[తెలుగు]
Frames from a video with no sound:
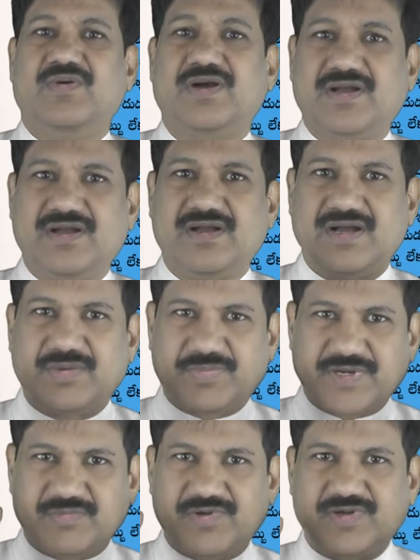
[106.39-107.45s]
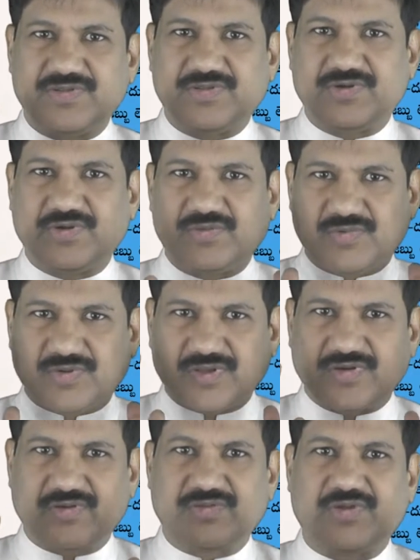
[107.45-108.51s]
ఒక అపనమ్మకంతో
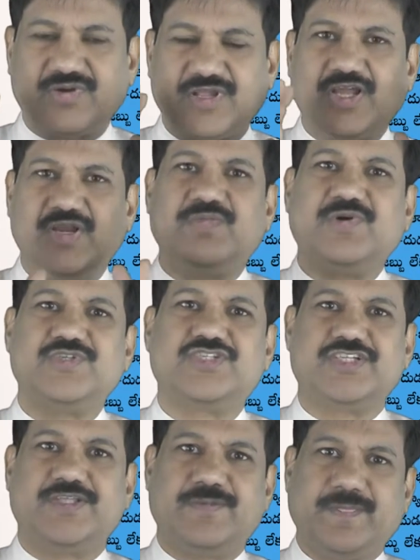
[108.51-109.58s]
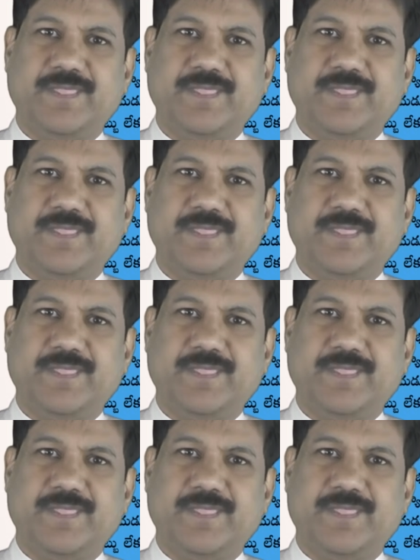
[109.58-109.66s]
మూఢంతో వెళ్ళిపోవచ్చు అది